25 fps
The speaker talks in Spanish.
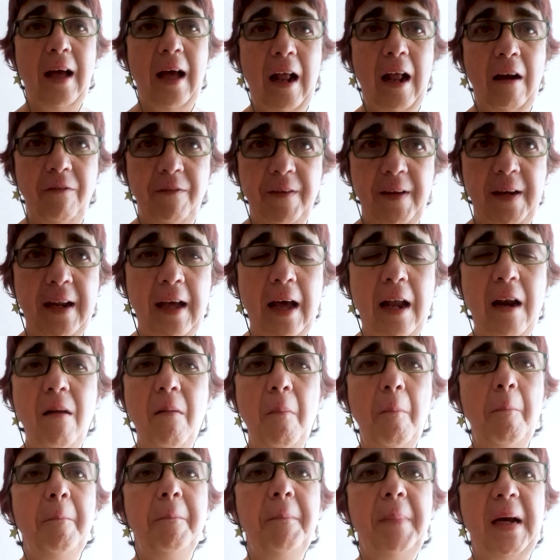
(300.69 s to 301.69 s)
al final
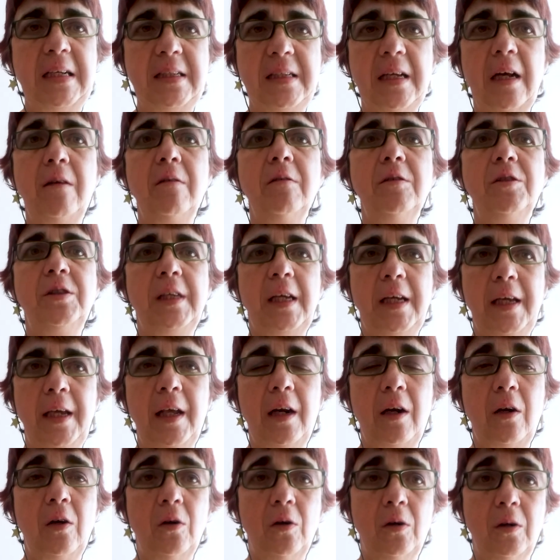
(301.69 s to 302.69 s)
vais a
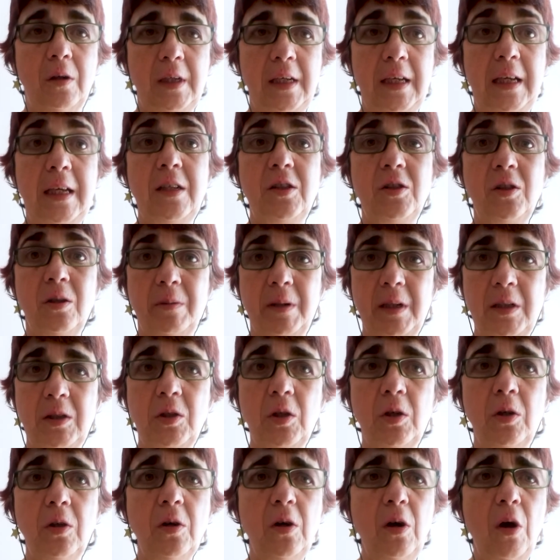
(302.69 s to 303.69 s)
conseguirlo y sobre
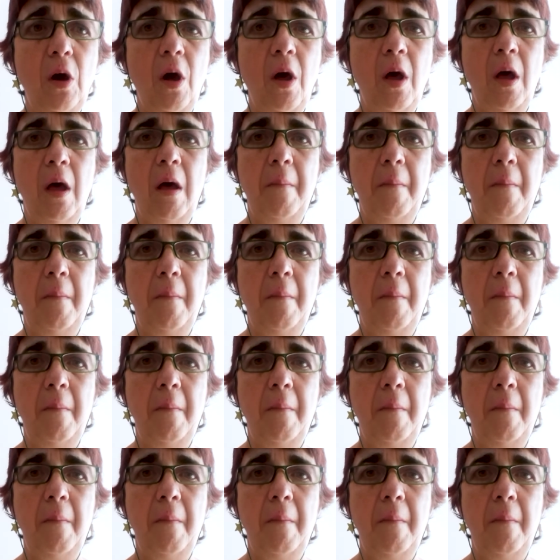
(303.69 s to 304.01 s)
todo